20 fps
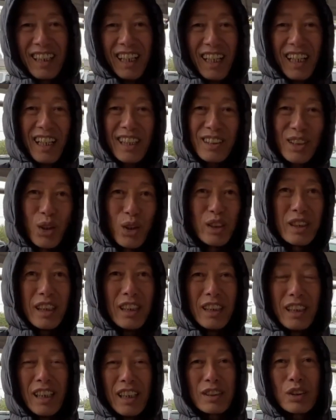À, không phải là
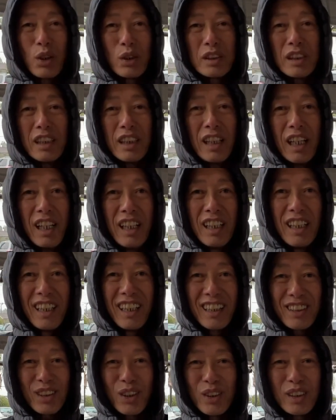ông Đỗ Khắc Long nữa
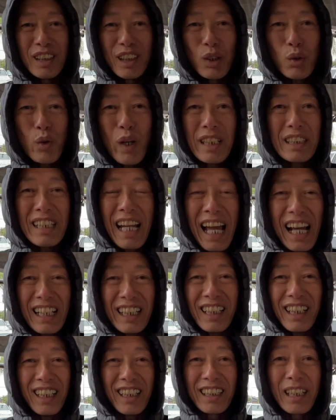tôi chỉ quét rác
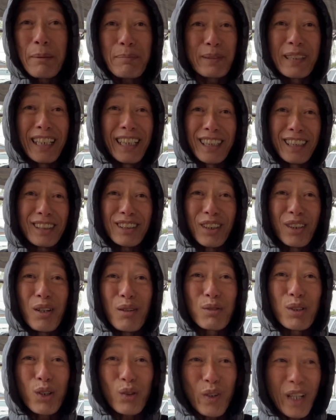ở Gipsy chứ tôi không
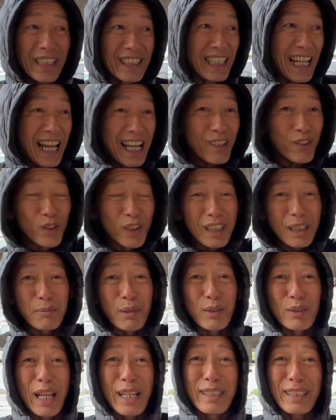có quét rác nguyên cái
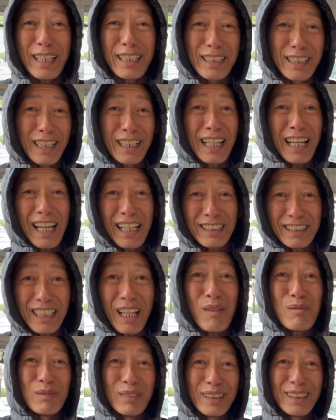building này như là anh
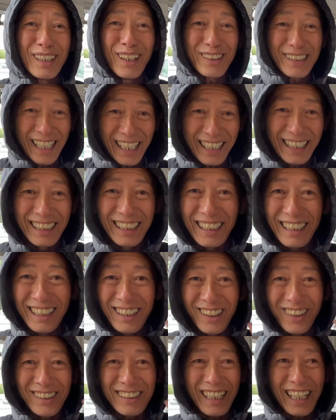Long ok
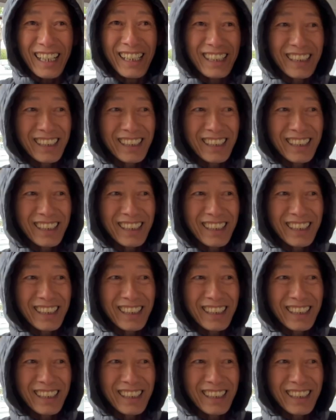ok